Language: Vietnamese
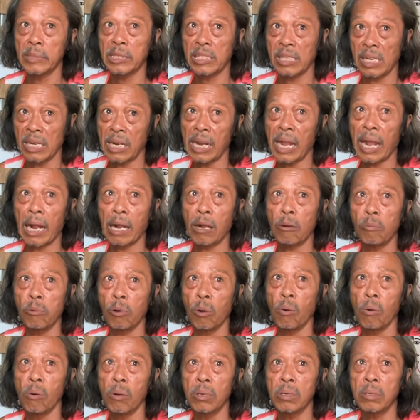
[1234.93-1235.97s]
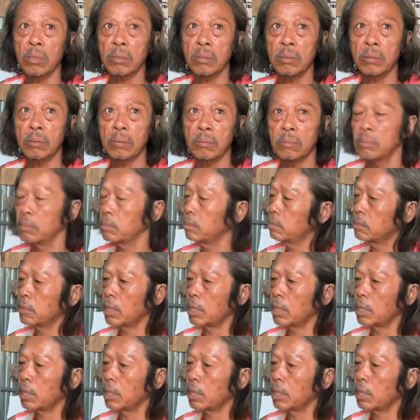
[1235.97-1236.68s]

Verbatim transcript: có ngàn công ruộng dạ.